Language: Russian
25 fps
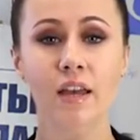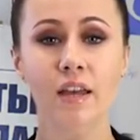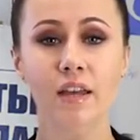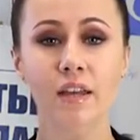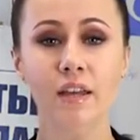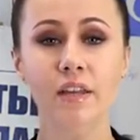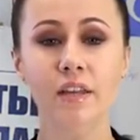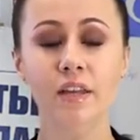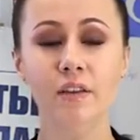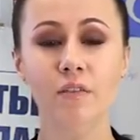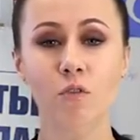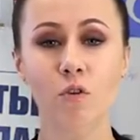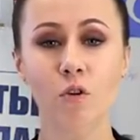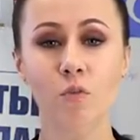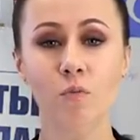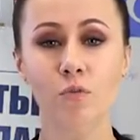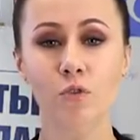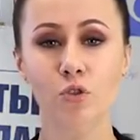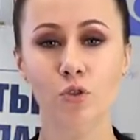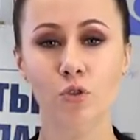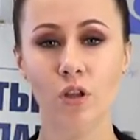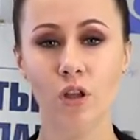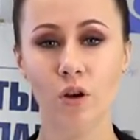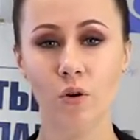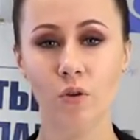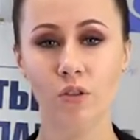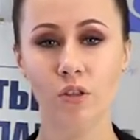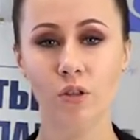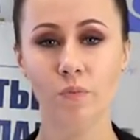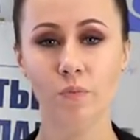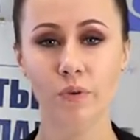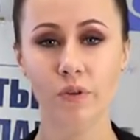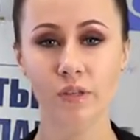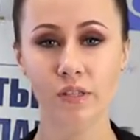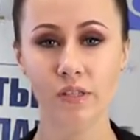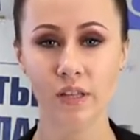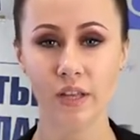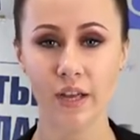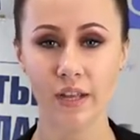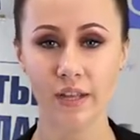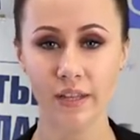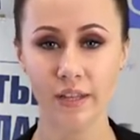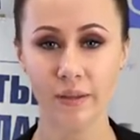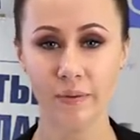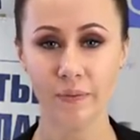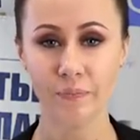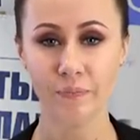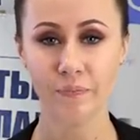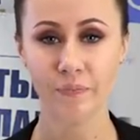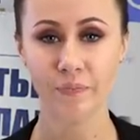и его международном
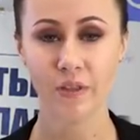признании.